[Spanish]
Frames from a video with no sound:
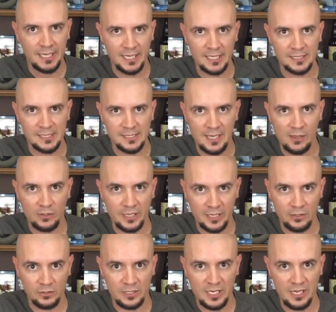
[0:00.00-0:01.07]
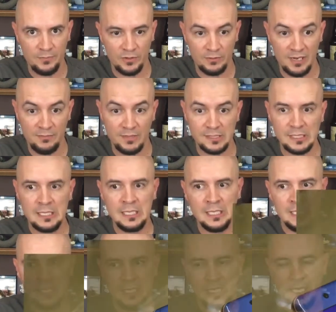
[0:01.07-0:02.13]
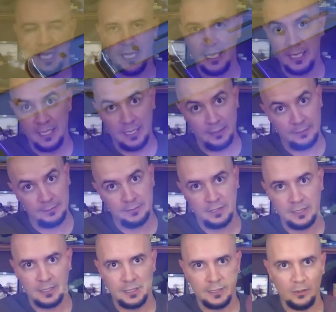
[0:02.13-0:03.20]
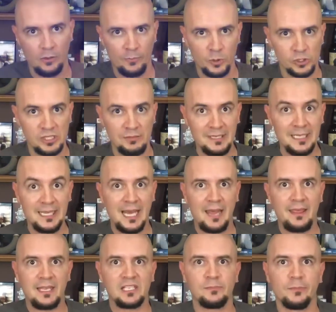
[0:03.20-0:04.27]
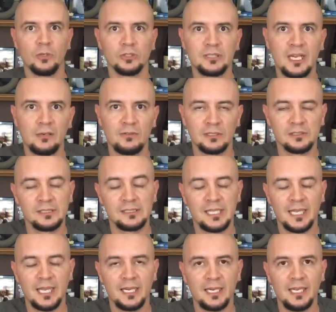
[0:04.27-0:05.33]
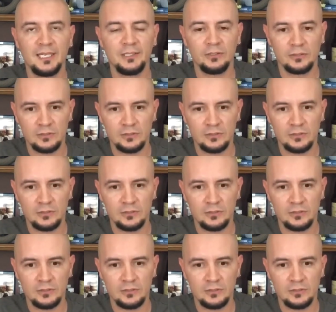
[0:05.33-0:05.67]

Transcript: garantizado, que no tiene problemas. Eh, o posibilidad de explotar cuando se está cargando.